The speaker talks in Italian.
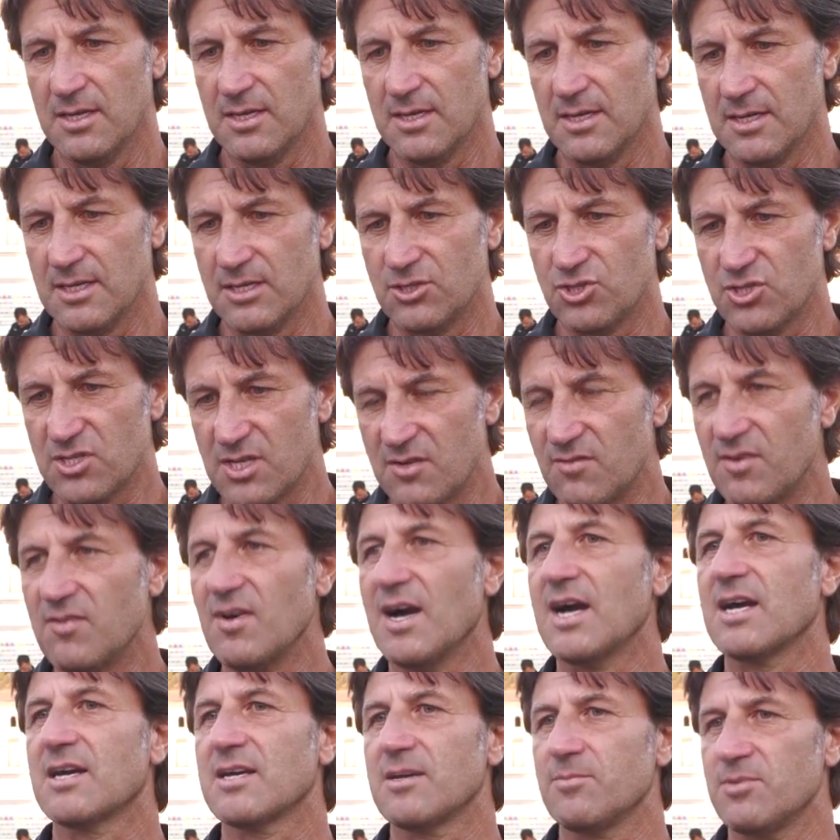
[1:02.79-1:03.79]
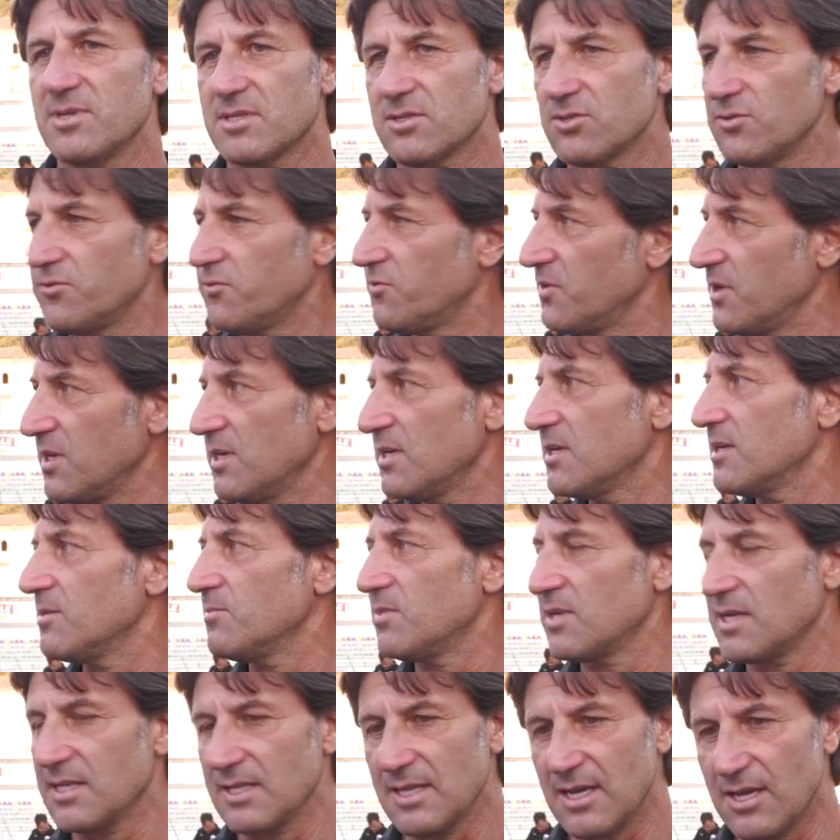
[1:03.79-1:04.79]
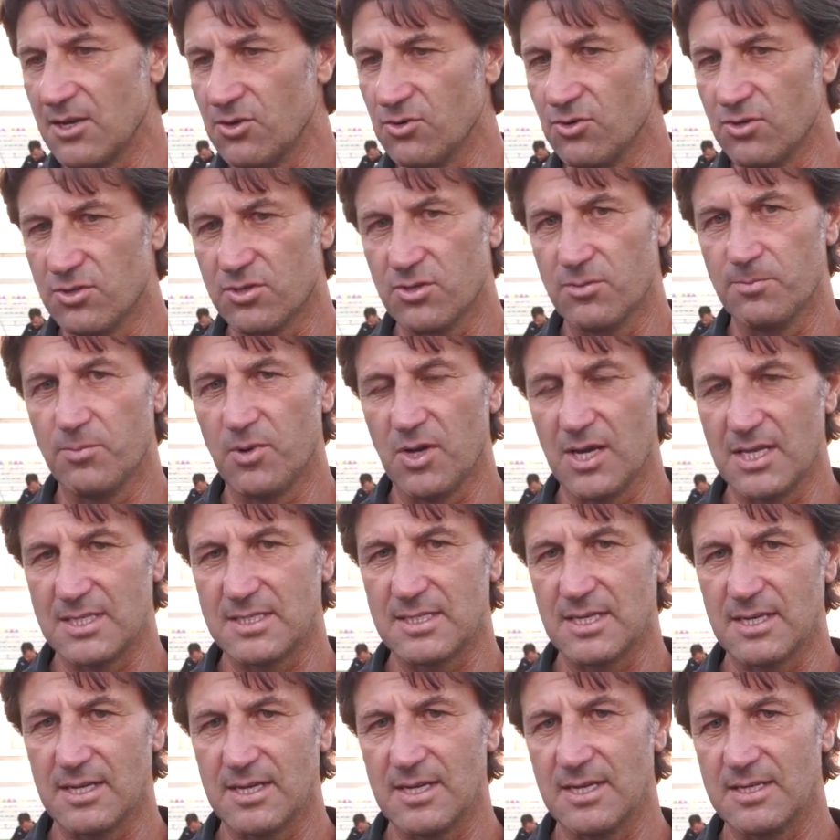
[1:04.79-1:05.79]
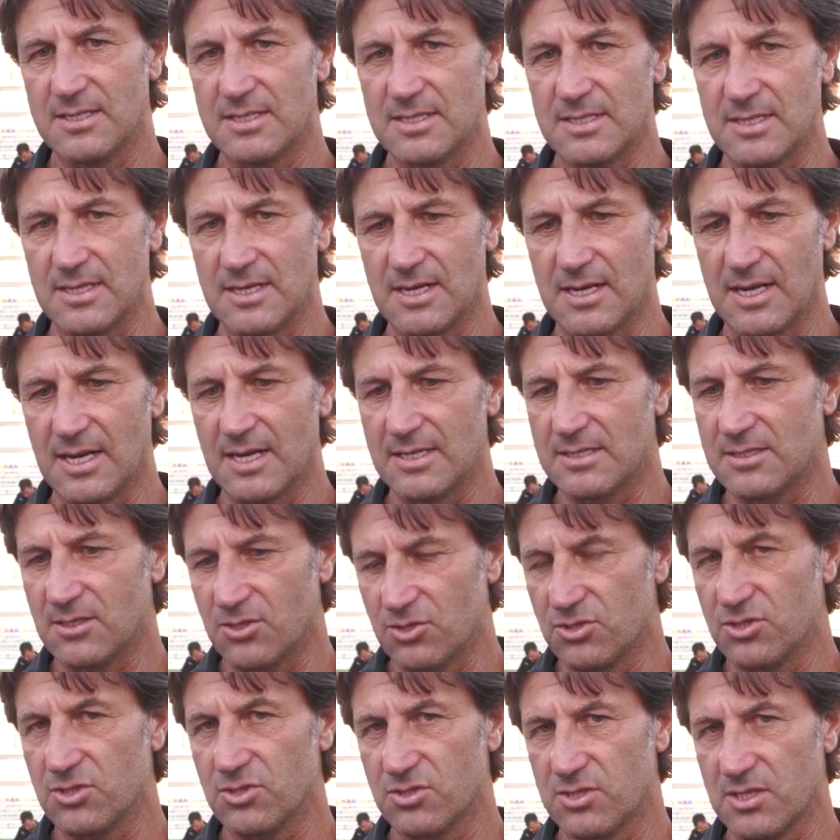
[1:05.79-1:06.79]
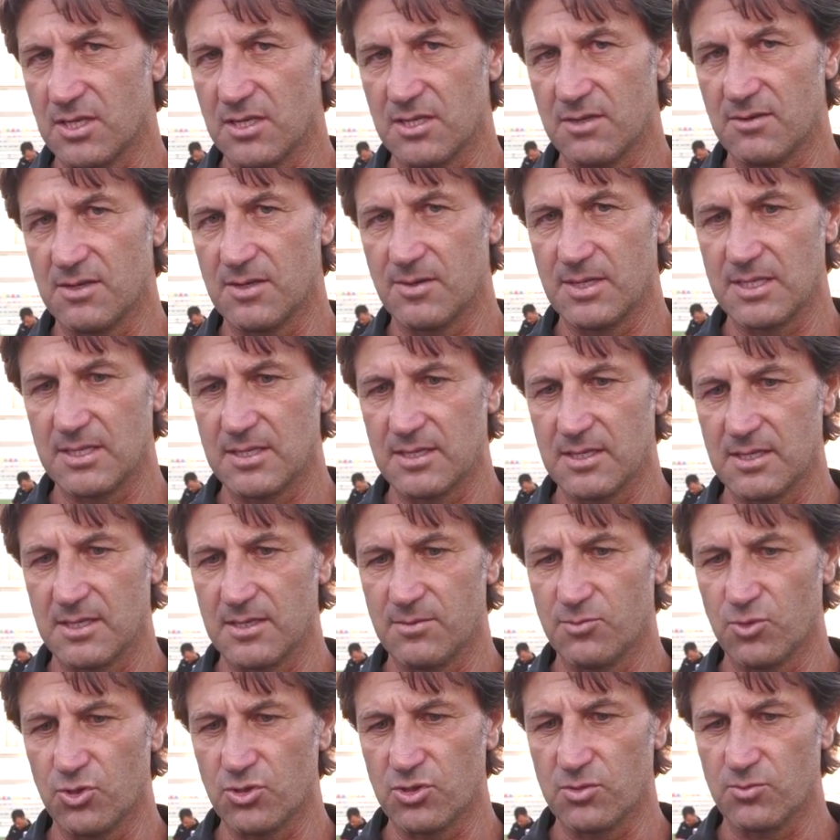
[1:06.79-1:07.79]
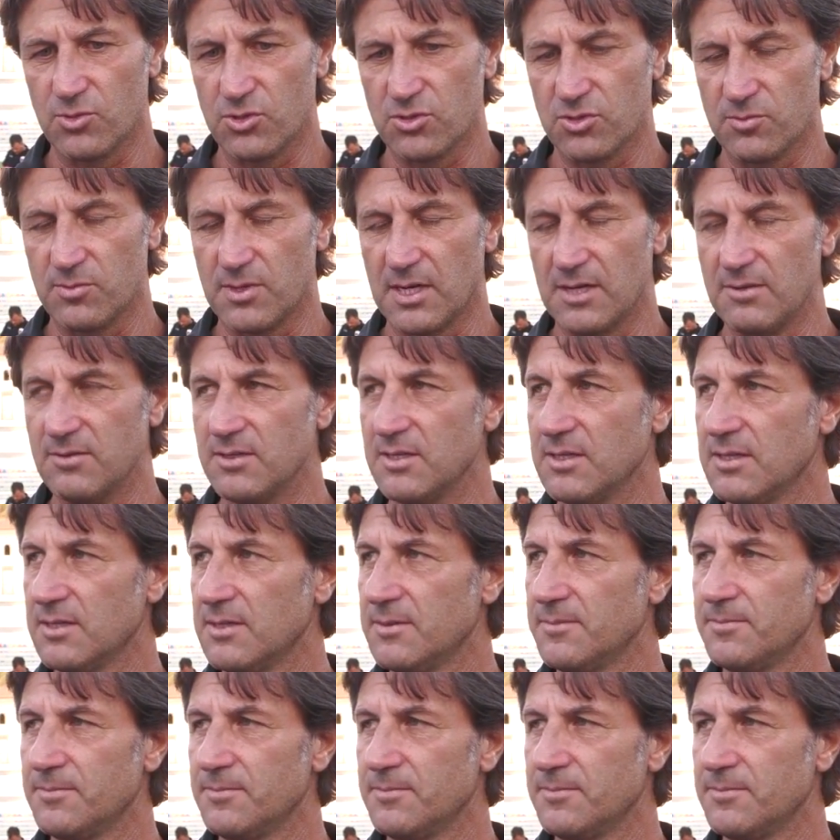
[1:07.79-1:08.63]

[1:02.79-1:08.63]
Eh, ci serviva anche per soffrire, per andare oltre un po' la stanchezza. I ragazzi oggi sono stati veramente molto molto bravi.